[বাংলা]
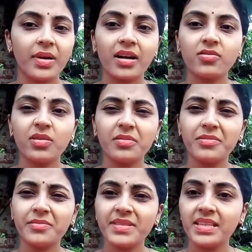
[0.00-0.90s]
বারণ করলাম
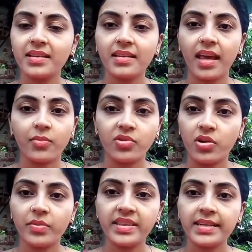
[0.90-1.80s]
বললাম যে কেমন
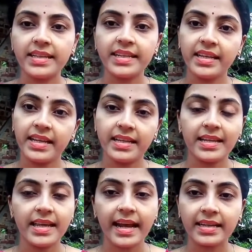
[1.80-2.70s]
হবে তার ঠিক নেই নিলে